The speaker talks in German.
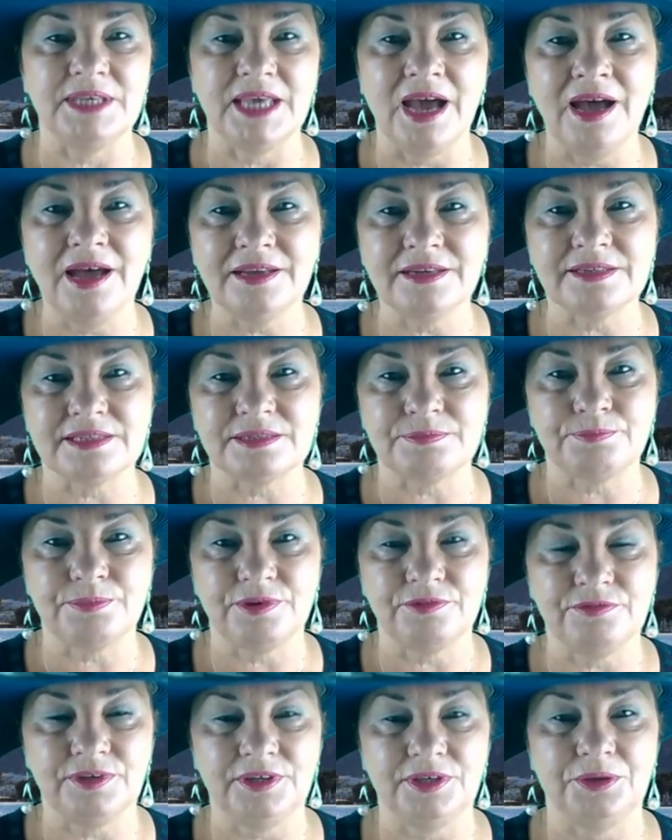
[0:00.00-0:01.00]

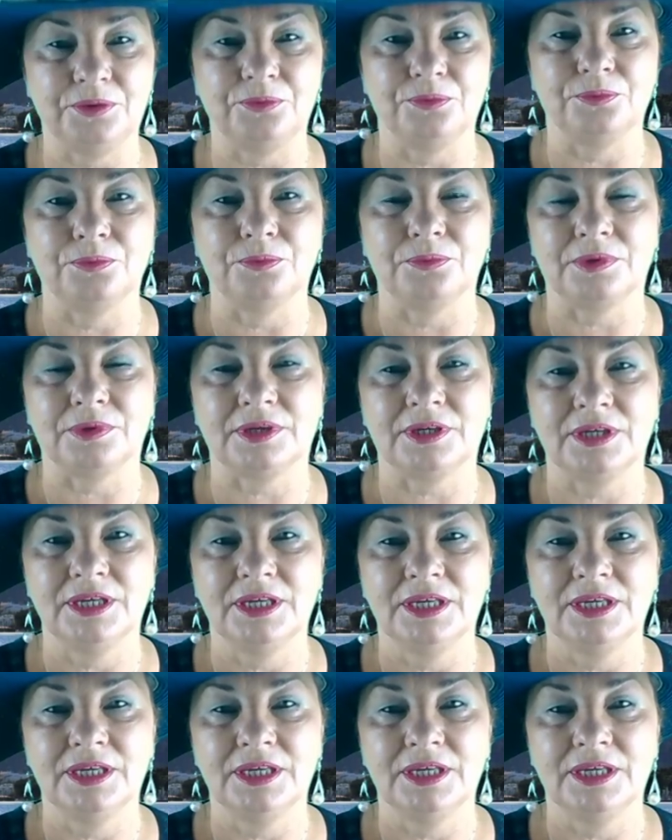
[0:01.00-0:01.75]
Jahresbewegung,